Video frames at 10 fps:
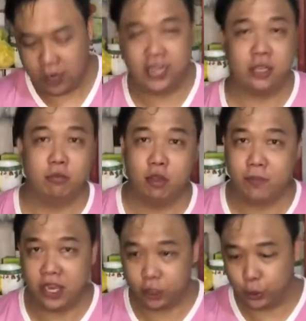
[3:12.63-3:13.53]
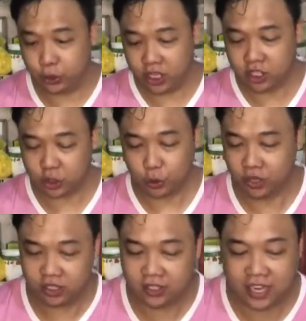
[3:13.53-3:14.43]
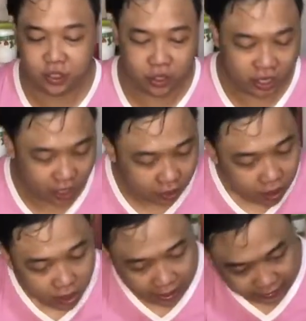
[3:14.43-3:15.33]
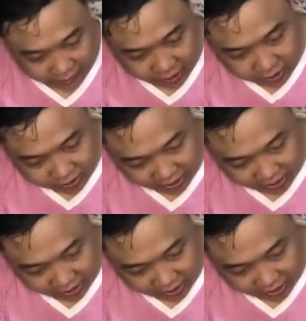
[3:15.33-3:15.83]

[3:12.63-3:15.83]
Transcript: yung ating mga baked goodies. So this is actually a, a taste